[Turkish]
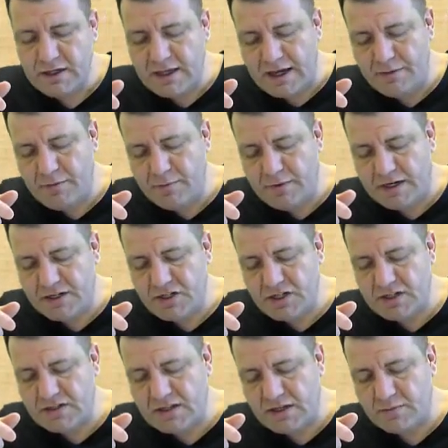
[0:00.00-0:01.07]
Yani bir parça
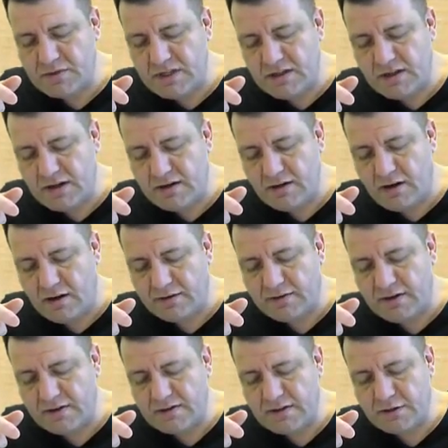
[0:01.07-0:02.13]
x dediğimizde diğerinde
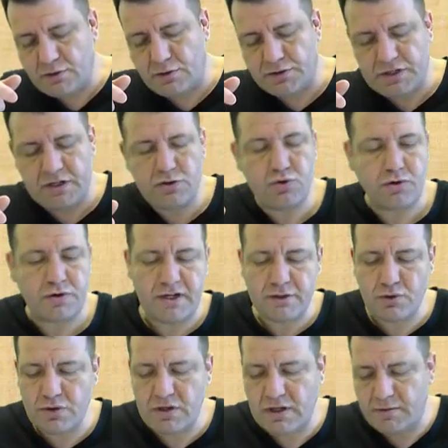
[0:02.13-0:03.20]
6 eksi x olacağını çok
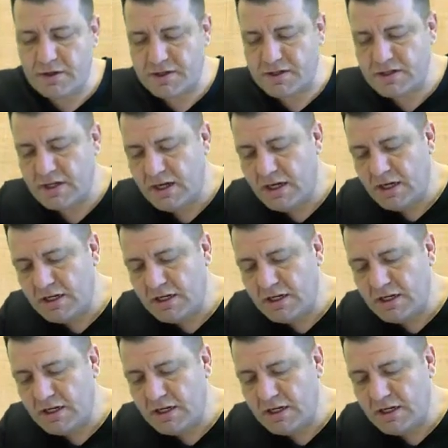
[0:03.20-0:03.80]
rahat söyleyebiliriz.